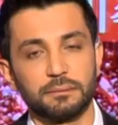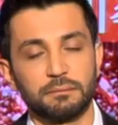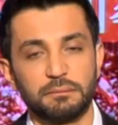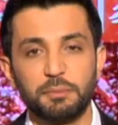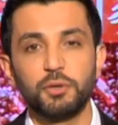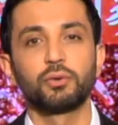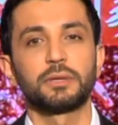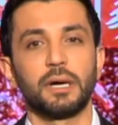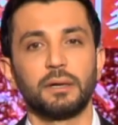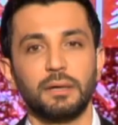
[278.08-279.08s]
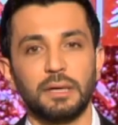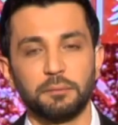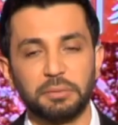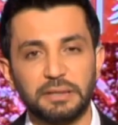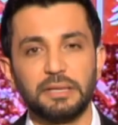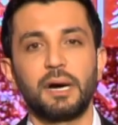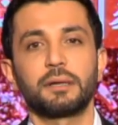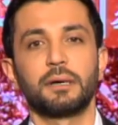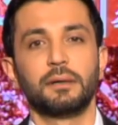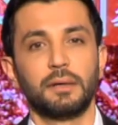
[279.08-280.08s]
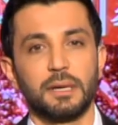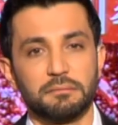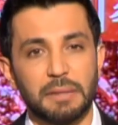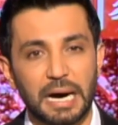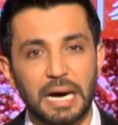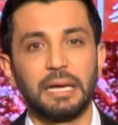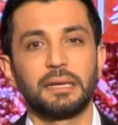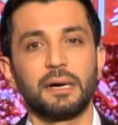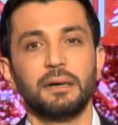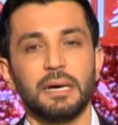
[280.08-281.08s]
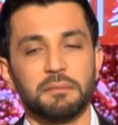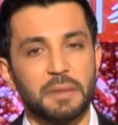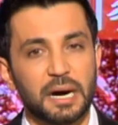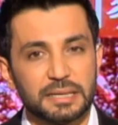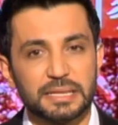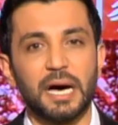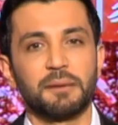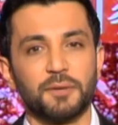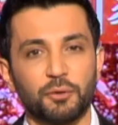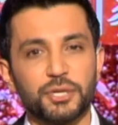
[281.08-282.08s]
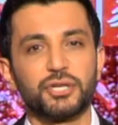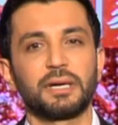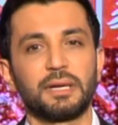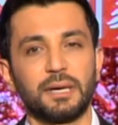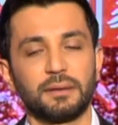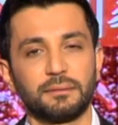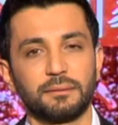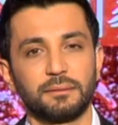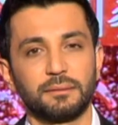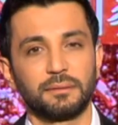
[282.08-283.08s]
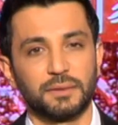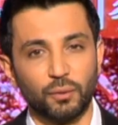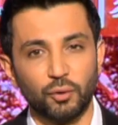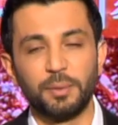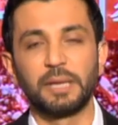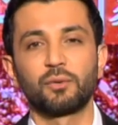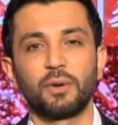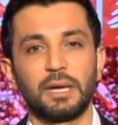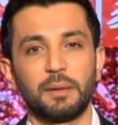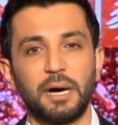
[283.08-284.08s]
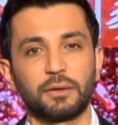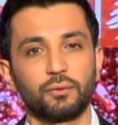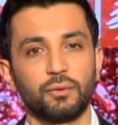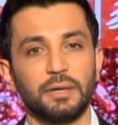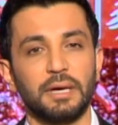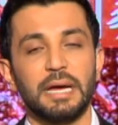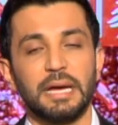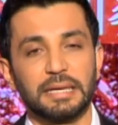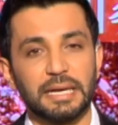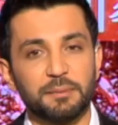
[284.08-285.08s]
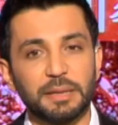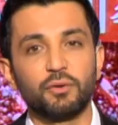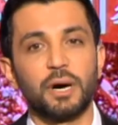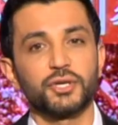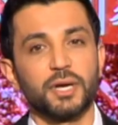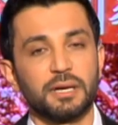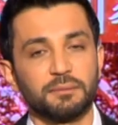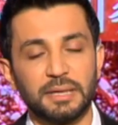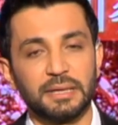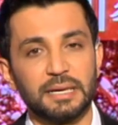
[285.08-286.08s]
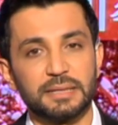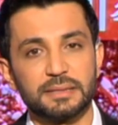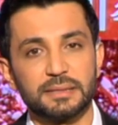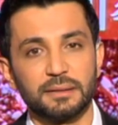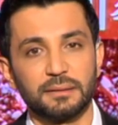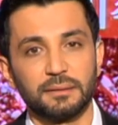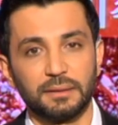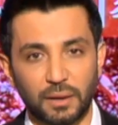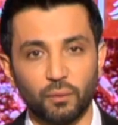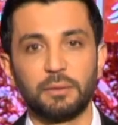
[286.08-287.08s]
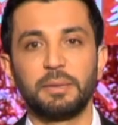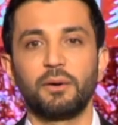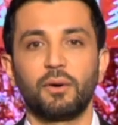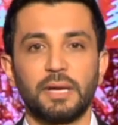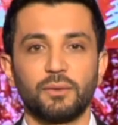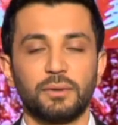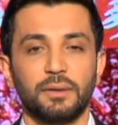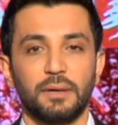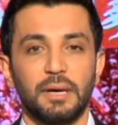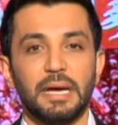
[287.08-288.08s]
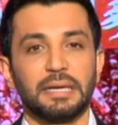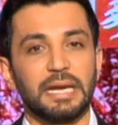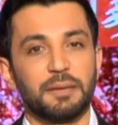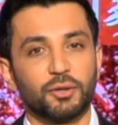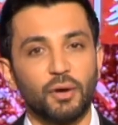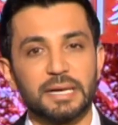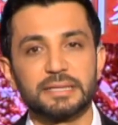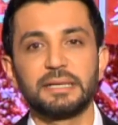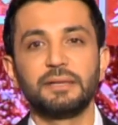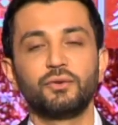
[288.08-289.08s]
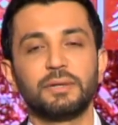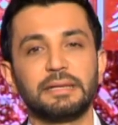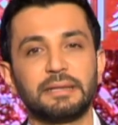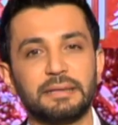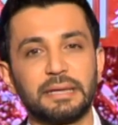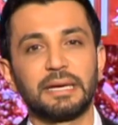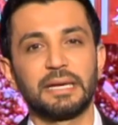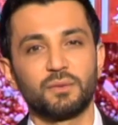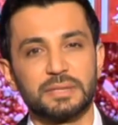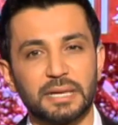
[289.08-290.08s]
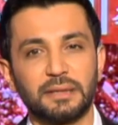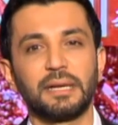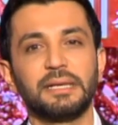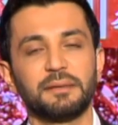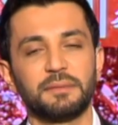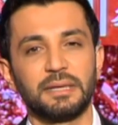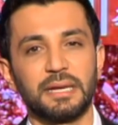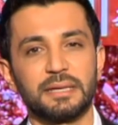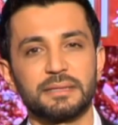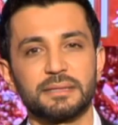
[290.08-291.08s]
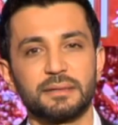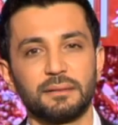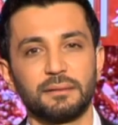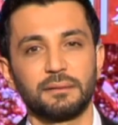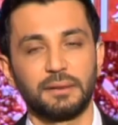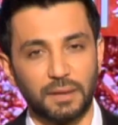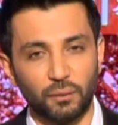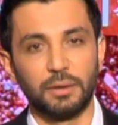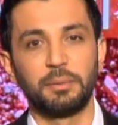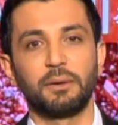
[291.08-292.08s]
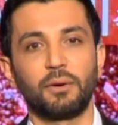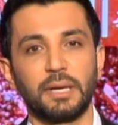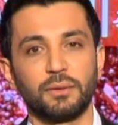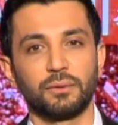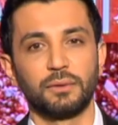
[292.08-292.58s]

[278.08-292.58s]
ببيوتنا بضياعنا مع أهلنا مع أصحابنا وبشغلنا طولوا بالكم على بعضكم يلي بده أجار من الناس يطول باله عليهم يلي بده يحصل ديونات الدكان والصيدليه من الناس يطول باله عليهم